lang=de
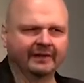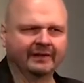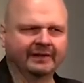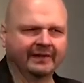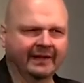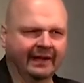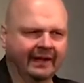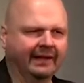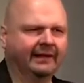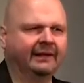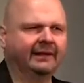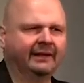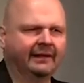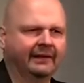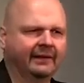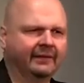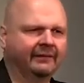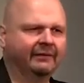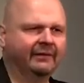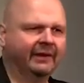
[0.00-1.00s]
Zeit
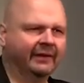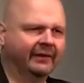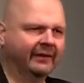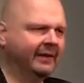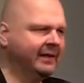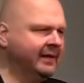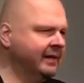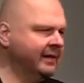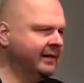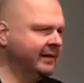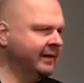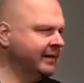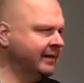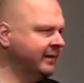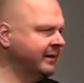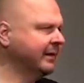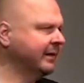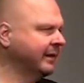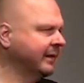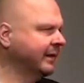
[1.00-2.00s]
ist. Wir sind
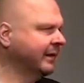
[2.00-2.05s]
nicht,